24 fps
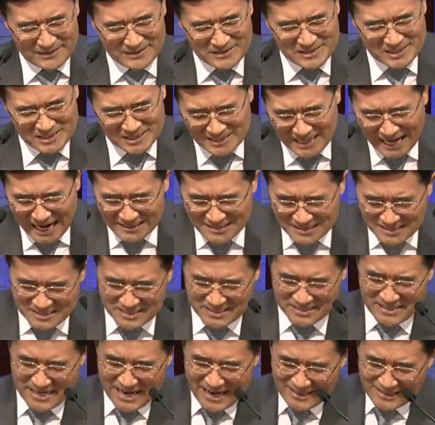
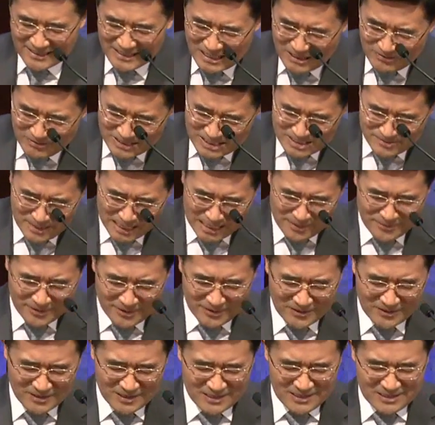지나치게 은이 되지
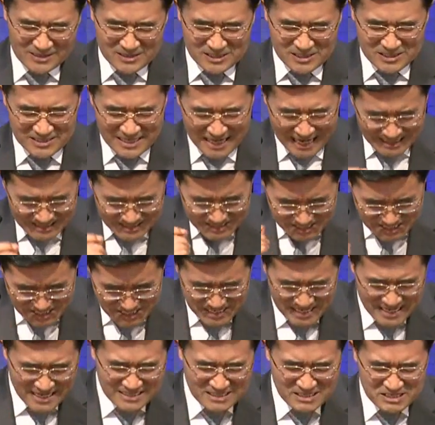말며
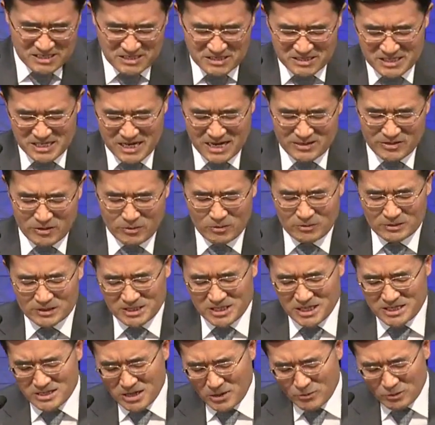지나치게 진혜해도
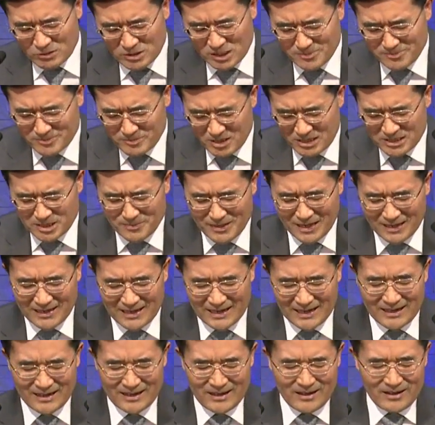지혜자도 되지
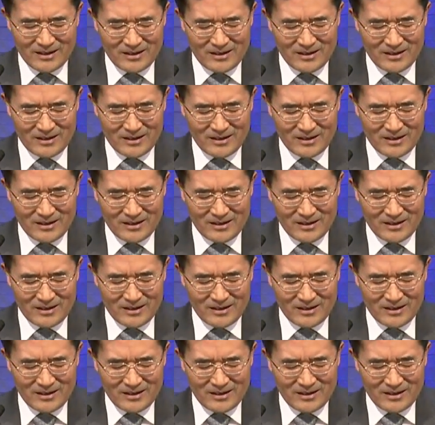말라.